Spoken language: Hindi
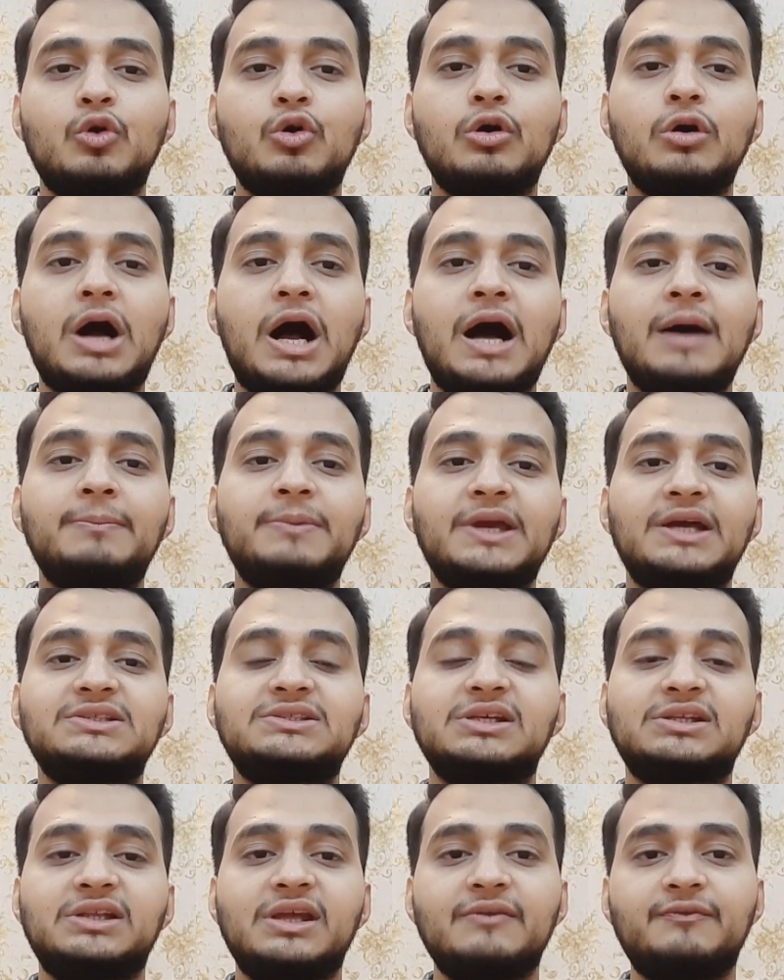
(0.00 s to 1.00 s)
को आप कह
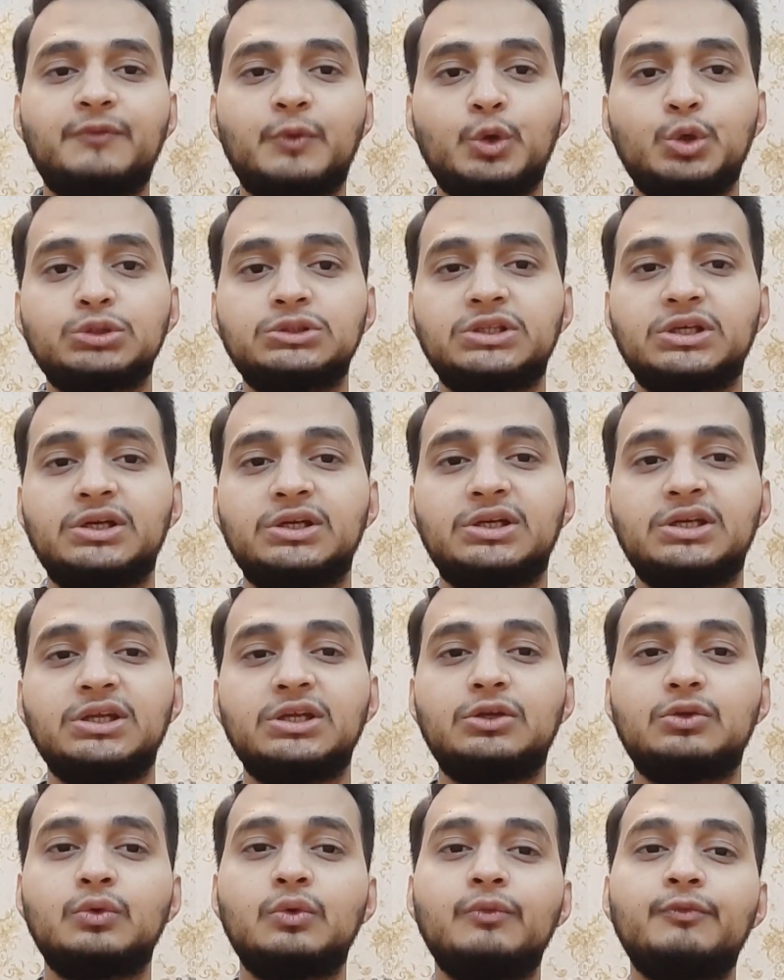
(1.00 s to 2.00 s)
सकते हैं फोर थर्टी
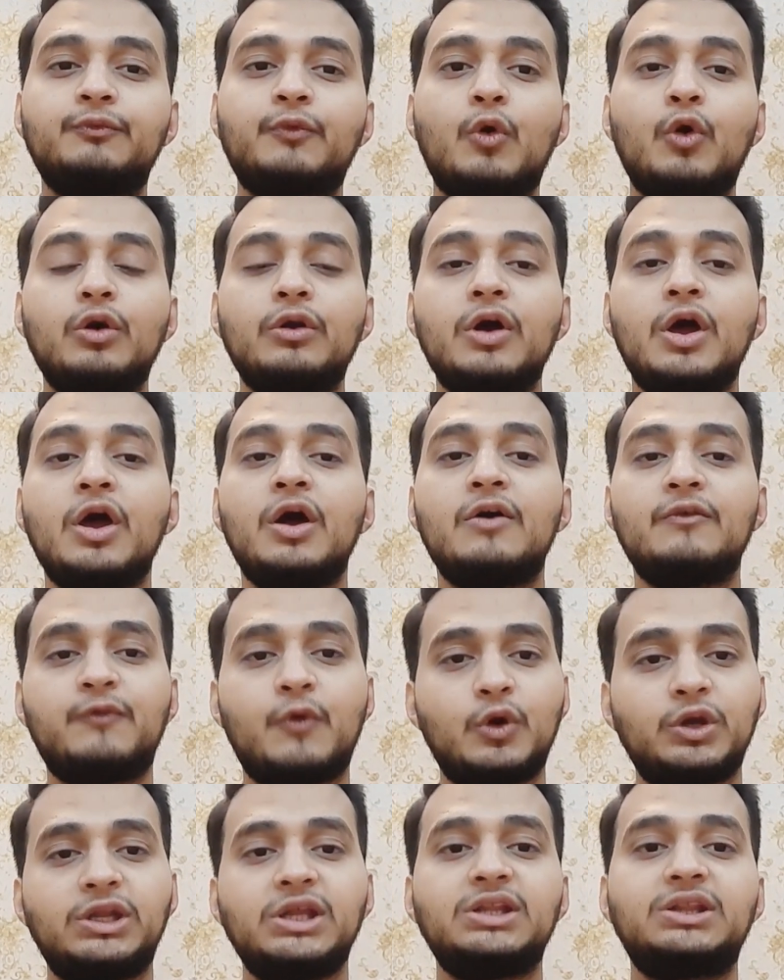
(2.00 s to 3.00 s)
टू फोर
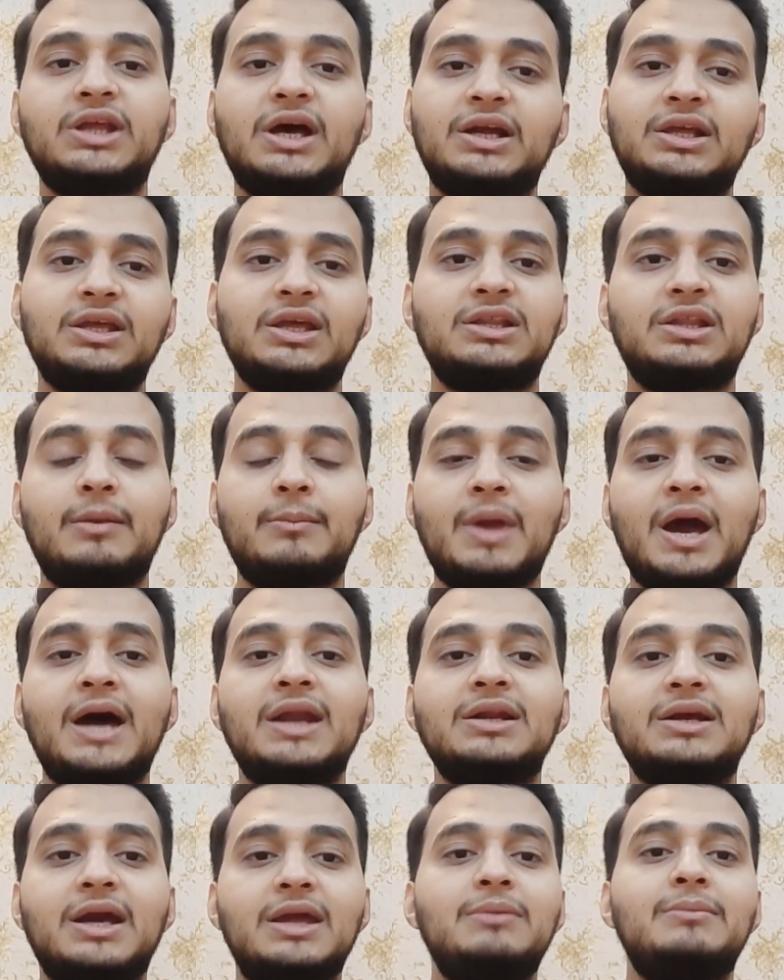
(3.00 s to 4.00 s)
फोर्टी तक के
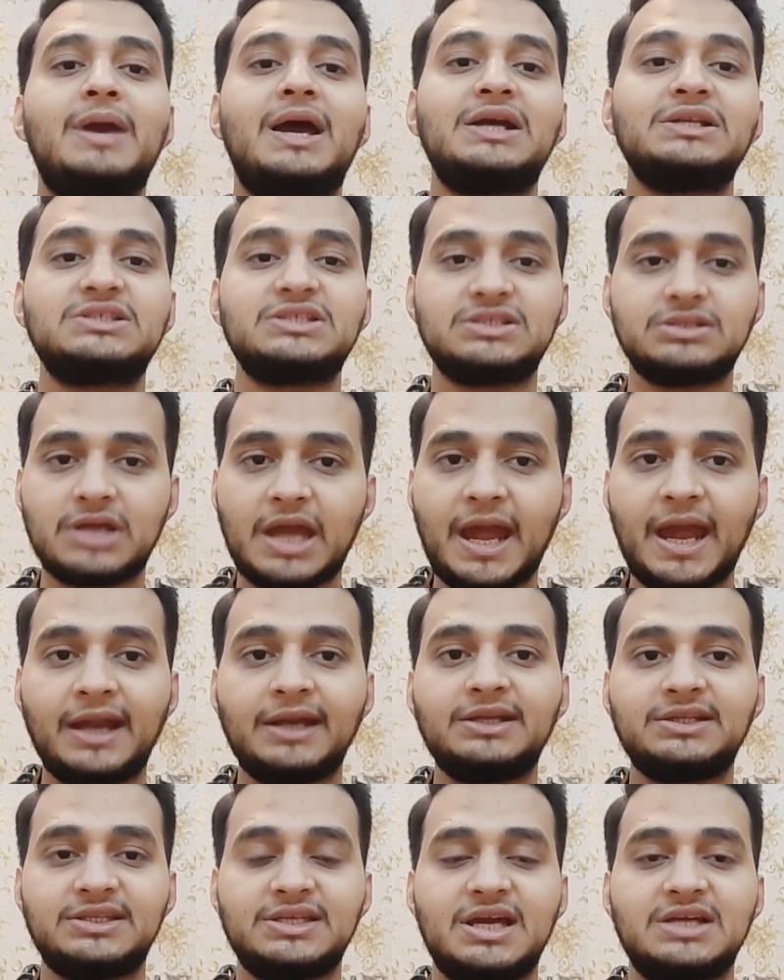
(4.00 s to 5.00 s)
दरमियान कई मैच
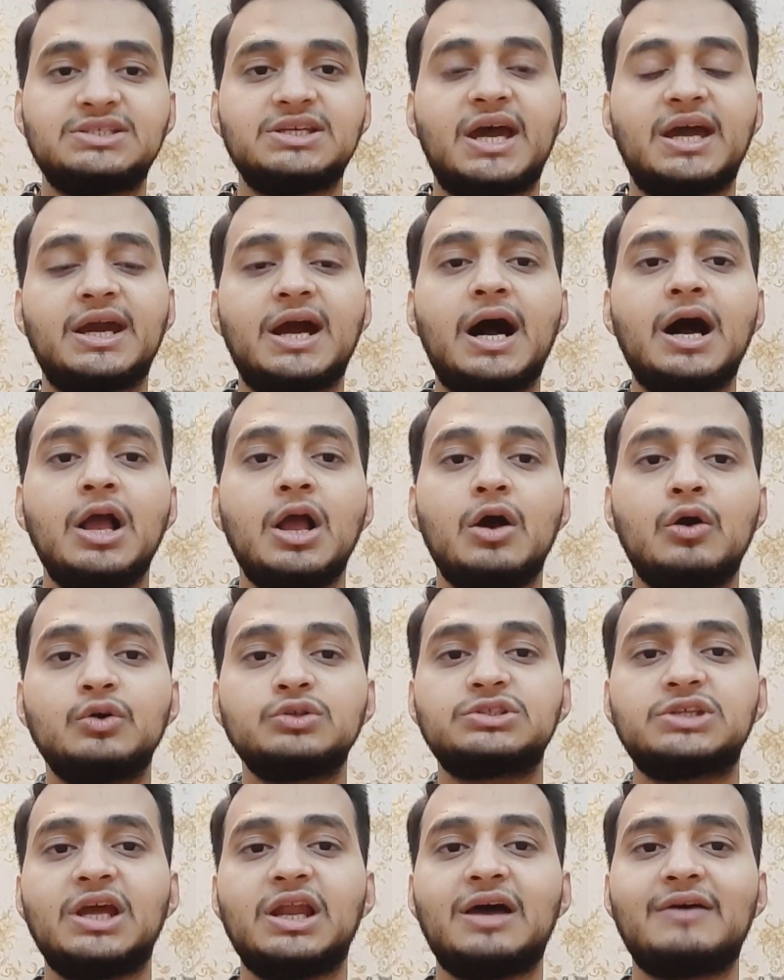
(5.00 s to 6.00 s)
एंड किया जाएगा
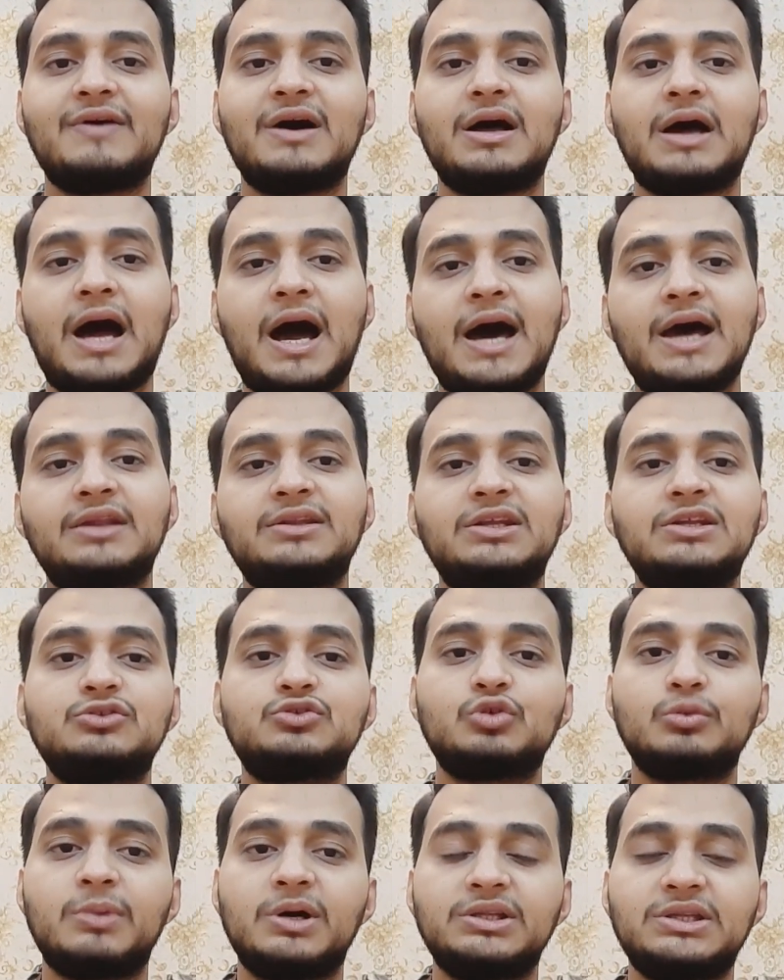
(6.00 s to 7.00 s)
उसके अलावा हर दिन
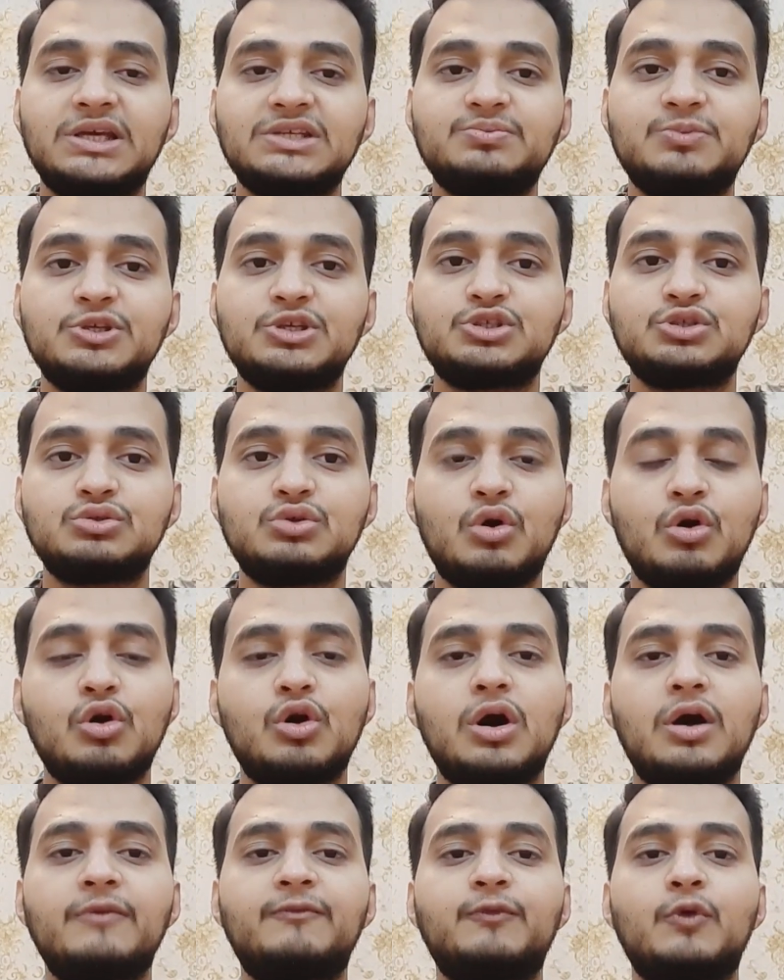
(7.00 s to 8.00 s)
सुबह दस बजे शुरू
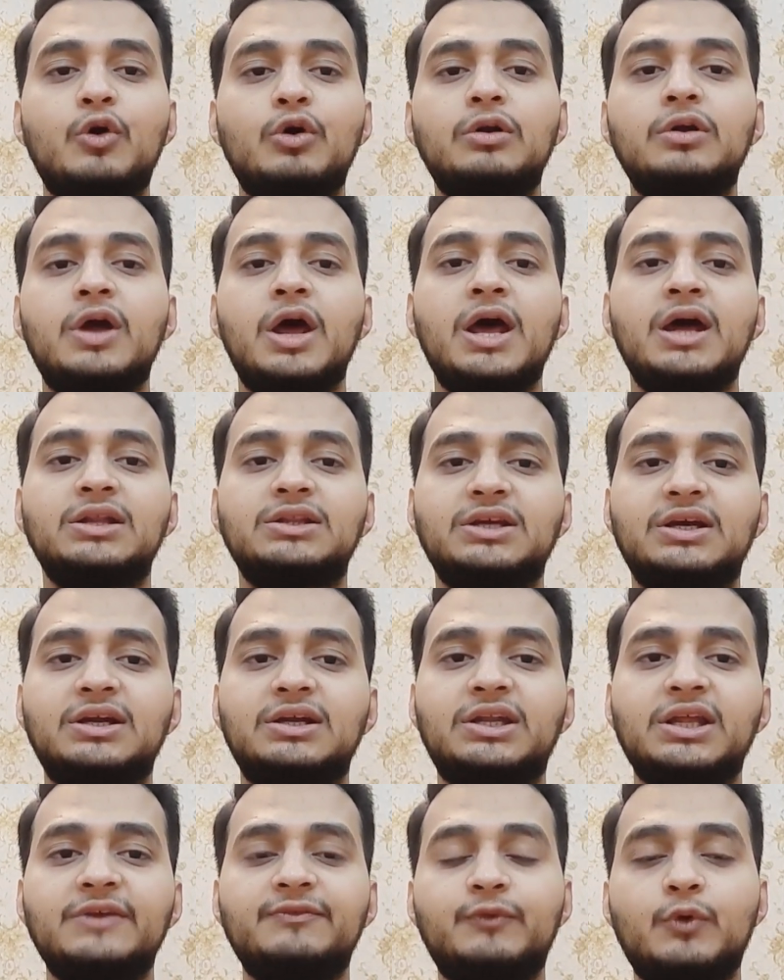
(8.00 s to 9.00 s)
होगा और फोर
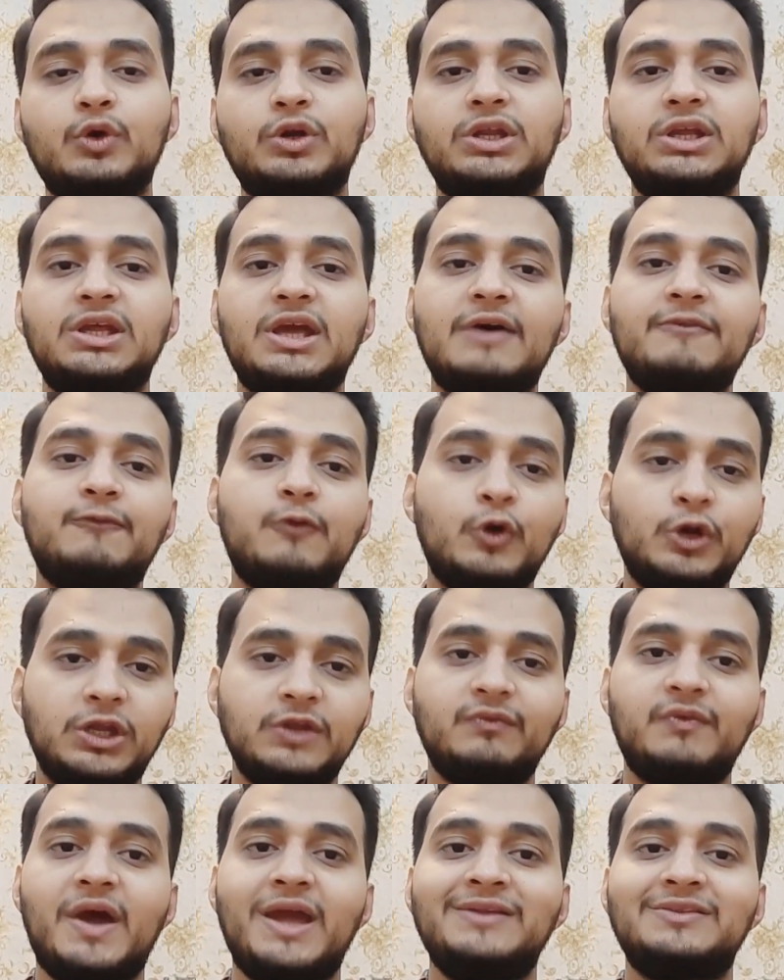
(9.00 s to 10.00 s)
थर्टी फोर्टी या
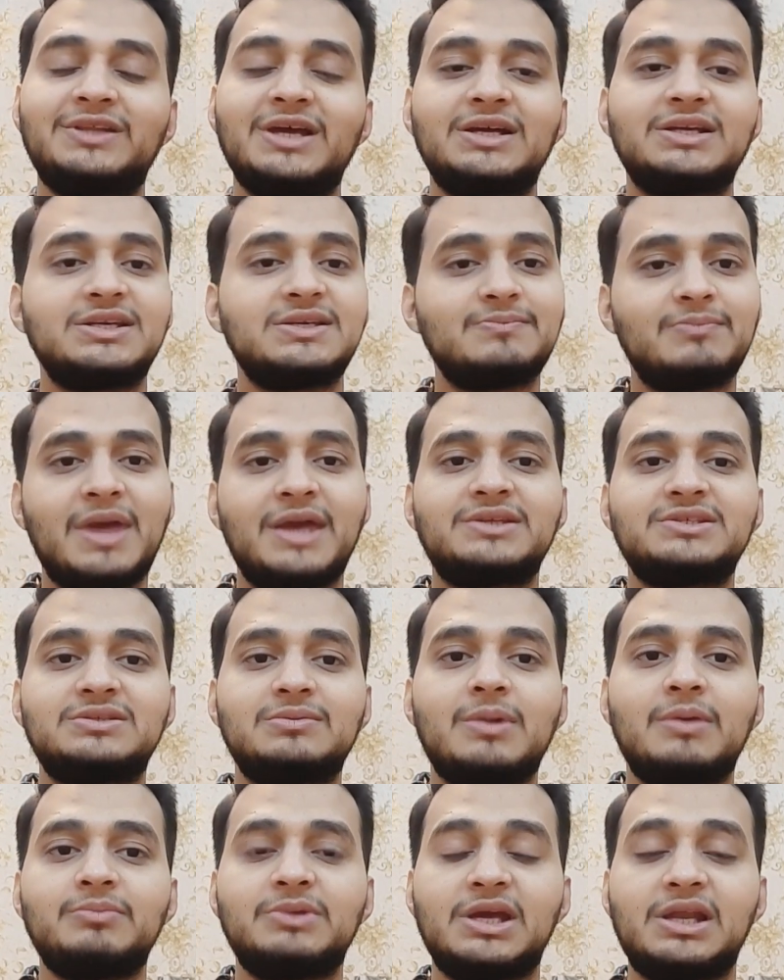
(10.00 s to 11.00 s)
फोर्टी फाइव तक
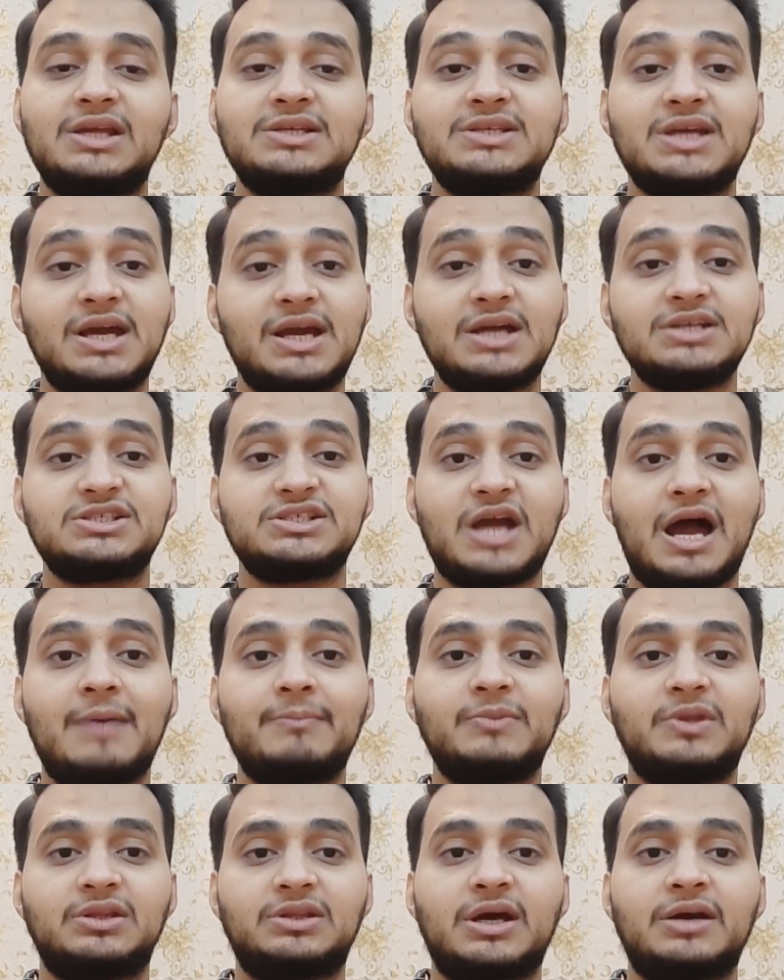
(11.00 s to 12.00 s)
मैक्सिमम खेला जाएगा
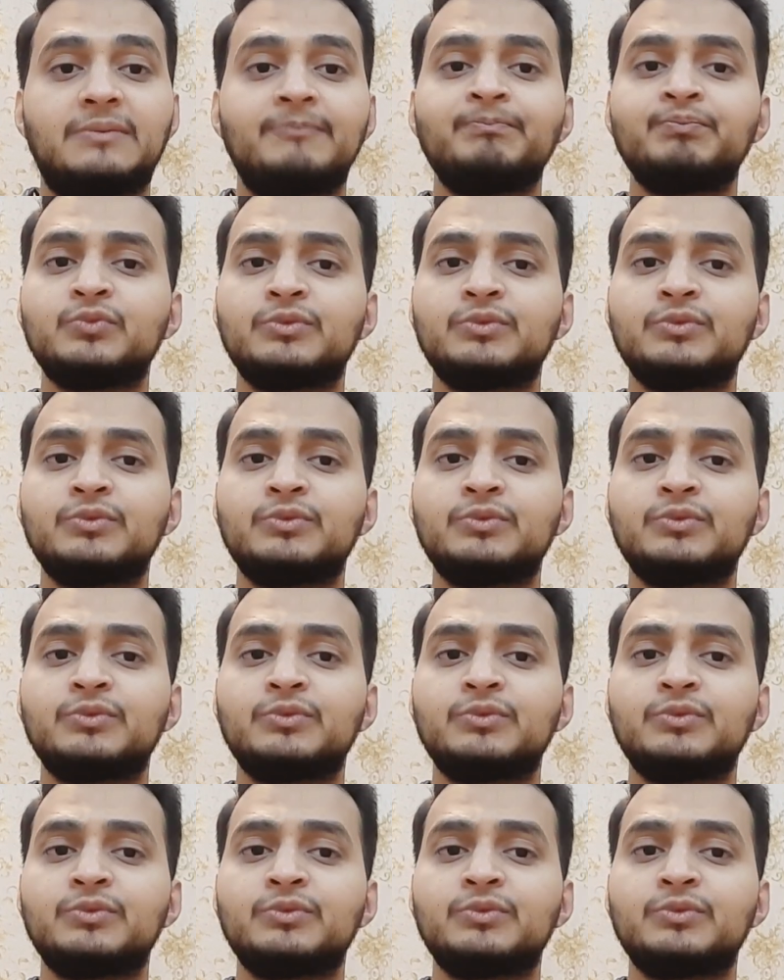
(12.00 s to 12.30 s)
शाम के तक